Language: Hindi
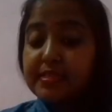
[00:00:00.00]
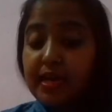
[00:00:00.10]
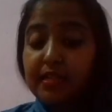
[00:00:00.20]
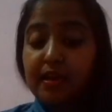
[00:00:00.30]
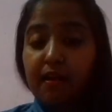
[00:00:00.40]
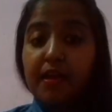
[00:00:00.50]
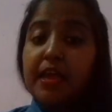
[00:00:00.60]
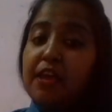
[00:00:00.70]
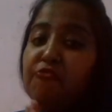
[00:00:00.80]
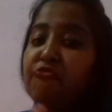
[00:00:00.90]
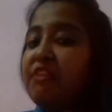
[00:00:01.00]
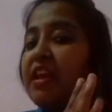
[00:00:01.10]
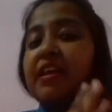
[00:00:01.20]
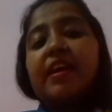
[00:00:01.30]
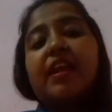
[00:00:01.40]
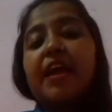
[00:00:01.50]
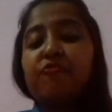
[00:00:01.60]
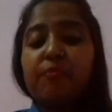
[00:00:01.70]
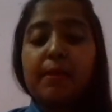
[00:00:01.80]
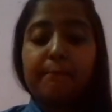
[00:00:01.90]
से ज़्यादा फेलियर
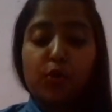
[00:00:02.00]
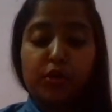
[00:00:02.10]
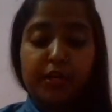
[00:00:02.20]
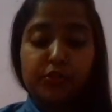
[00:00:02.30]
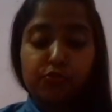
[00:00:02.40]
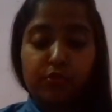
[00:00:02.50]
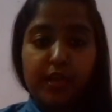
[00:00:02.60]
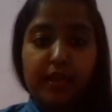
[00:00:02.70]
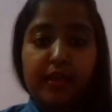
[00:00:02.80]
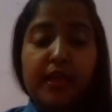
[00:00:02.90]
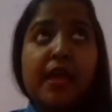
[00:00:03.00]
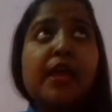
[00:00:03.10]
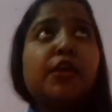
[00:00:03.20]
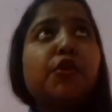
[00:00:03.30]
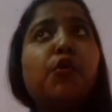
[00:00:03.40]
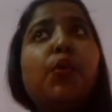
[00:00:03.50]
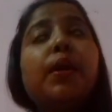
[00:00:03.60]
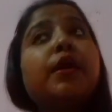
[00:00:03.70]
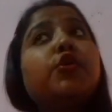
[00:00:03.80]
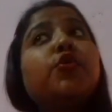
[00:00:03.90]
लाइफ में इम्पॉर्टेंट होता है क्यों
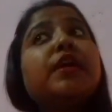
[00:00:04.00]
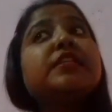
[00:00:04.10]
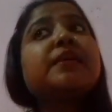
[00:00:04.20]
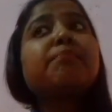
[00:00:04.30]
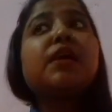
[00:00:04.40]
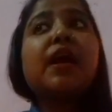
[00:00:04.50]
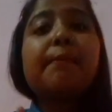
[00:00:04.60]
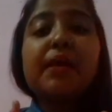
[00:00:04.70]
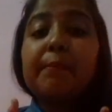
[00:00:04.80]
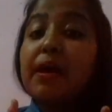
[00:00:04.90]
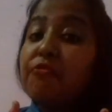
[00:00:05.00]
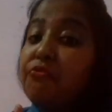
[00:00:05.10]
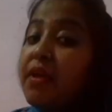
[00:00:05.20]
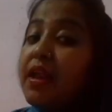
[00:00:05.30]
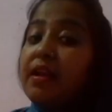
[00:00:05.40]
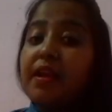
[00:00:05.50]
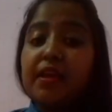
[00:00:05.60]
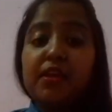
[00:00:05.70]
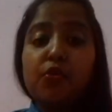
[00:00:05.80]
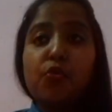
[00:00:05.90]
क्योंकि जब तक आप एक बार फेल
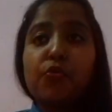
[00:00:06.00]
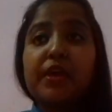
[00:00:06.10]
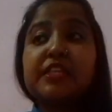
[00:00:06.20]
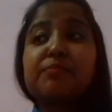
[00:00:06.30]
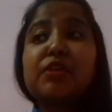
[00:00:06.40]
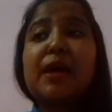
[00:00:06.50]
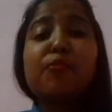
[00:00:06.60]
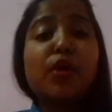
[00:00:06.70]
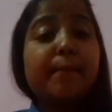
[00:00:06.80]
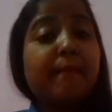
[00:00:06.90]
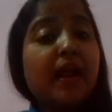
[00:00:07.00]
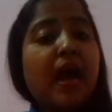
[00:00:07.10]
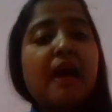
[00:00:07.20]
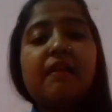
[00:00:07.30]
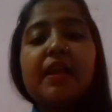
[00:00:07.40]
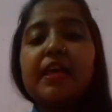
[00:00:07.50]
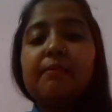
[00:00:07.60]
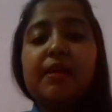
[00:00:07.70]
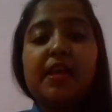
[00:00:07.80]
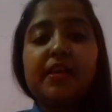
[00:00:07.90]
नहीं होगे जब तक आपको एक बार हार
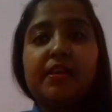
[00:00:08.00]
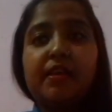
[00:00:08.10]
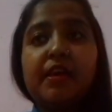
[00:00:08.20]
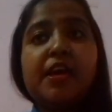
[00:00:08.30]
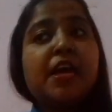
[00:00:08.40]
नहीं मिलेगी